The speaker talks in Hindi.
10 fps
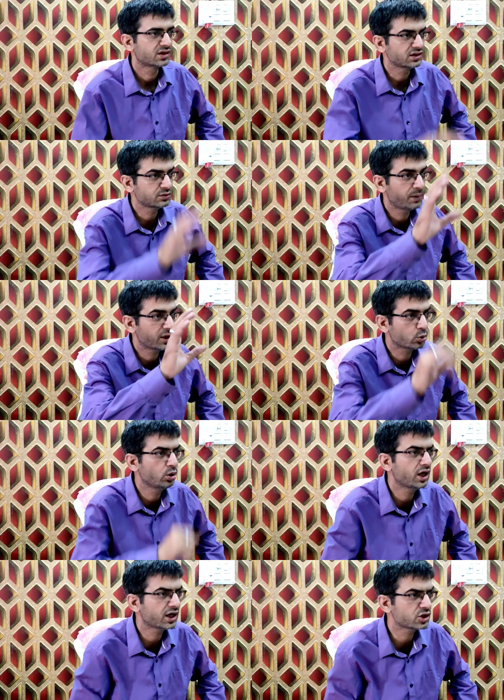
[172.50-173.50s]
दस बार
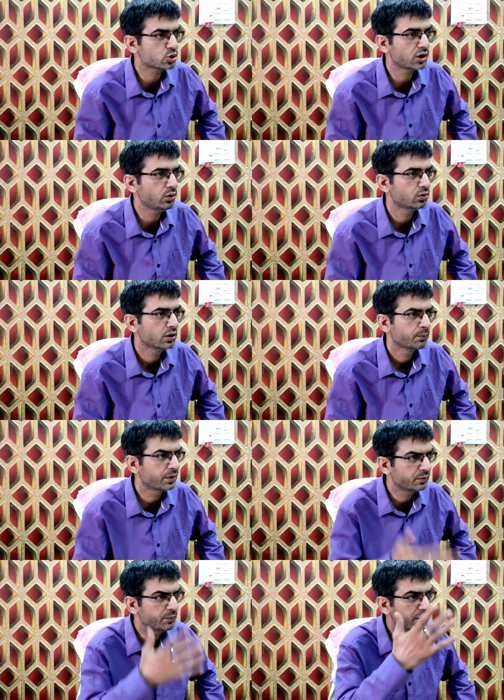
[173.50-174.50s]
कुल्ला कर चुका हूँ
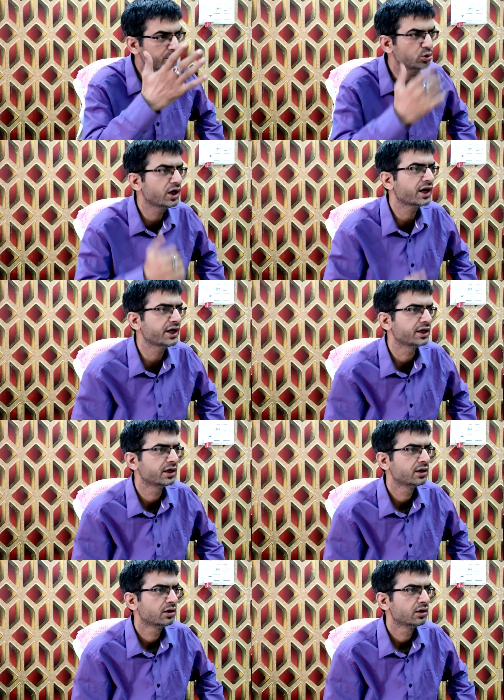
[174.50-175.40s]
फिर भी बदबू ना गई